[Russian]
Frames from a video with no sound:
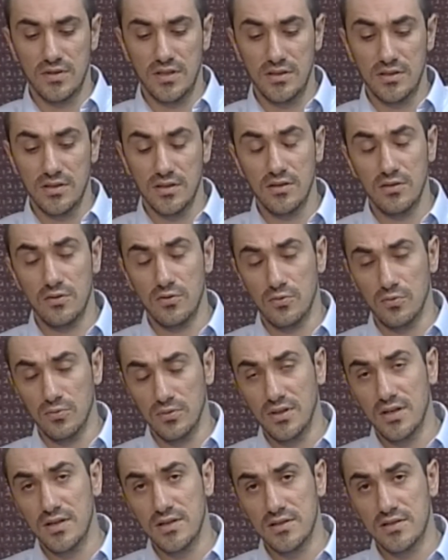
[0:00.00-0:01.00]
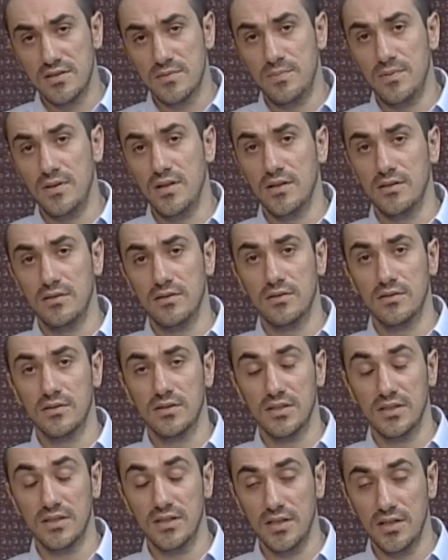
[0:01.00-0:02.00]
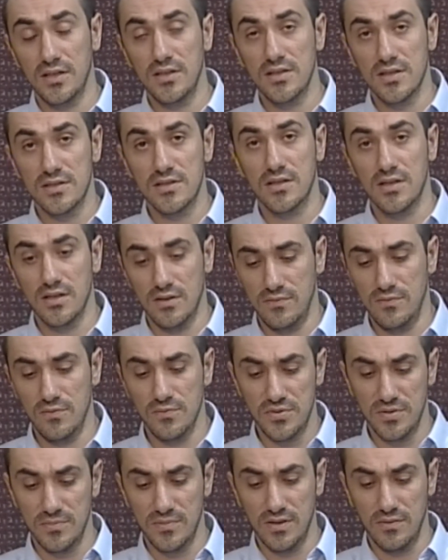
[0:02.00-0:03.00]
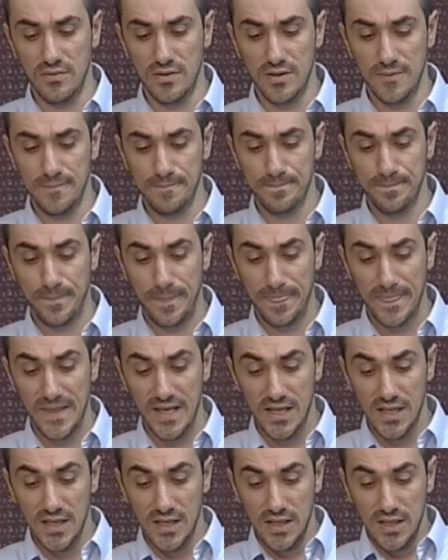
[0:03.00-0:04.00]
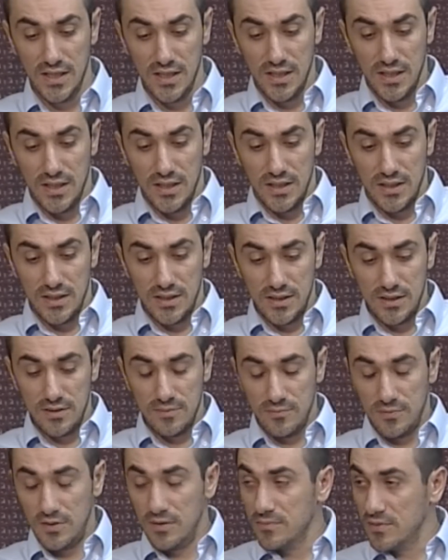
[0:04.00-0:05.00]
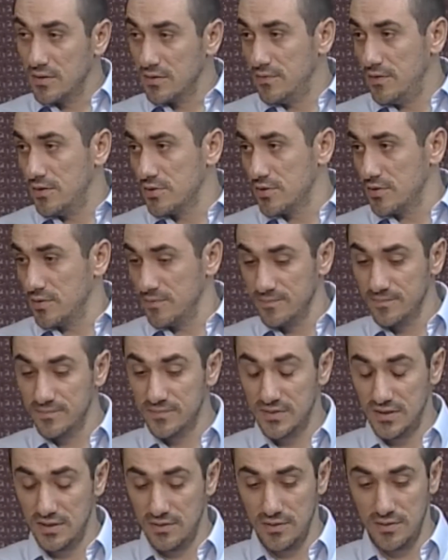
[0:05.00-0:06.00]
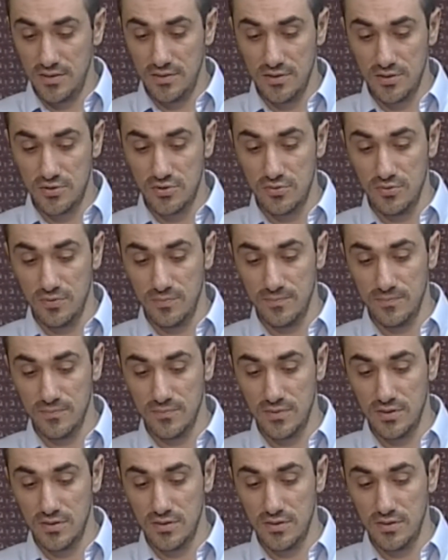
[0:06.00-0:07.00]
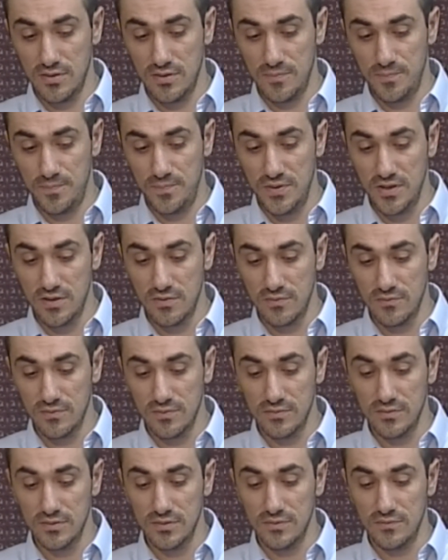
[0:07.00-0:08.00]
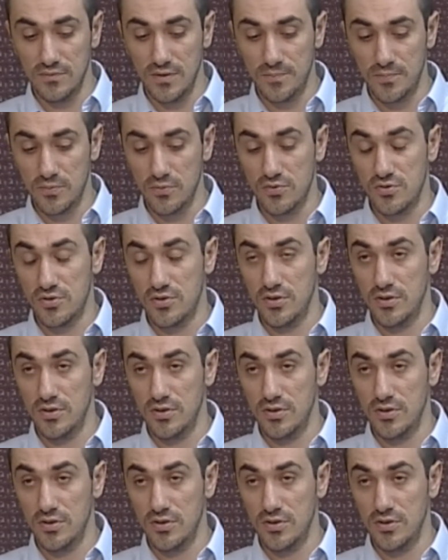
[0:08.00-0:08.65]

– это хула и сплетни, грехи языка, в общем говоря. И, Мухаммад Ариф Хаджи, давайте начнем. А, первый вопрос.